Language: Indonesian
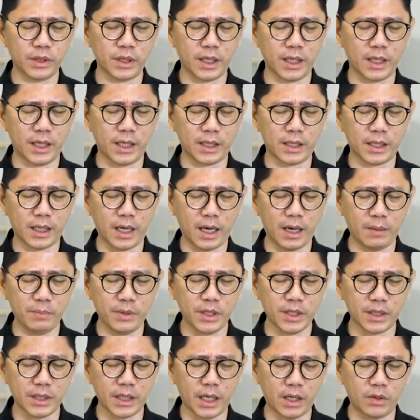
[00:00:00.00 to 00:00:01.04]
karena
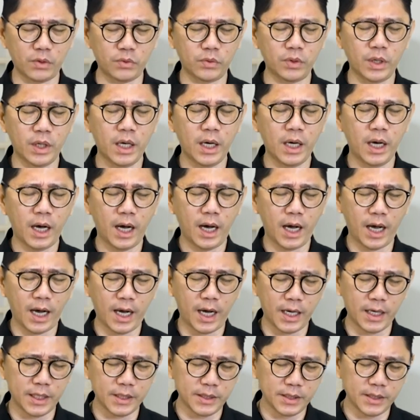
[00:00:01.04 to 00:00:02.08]
kami tahu
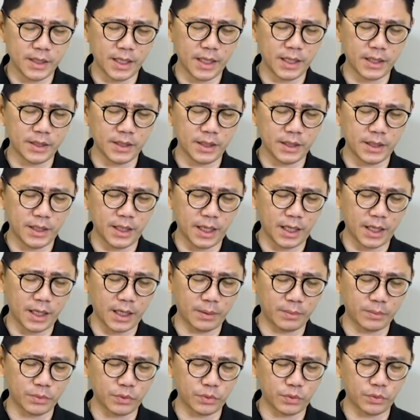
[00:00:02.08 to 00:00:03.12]
hanya di
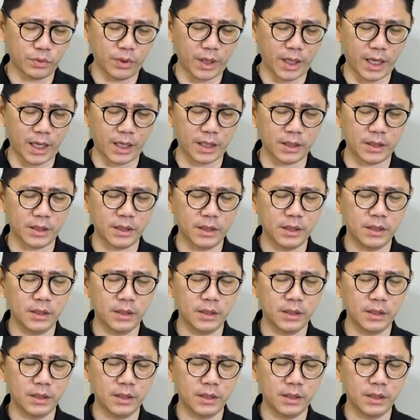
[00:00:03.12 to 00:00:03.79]
dalam Tuhan,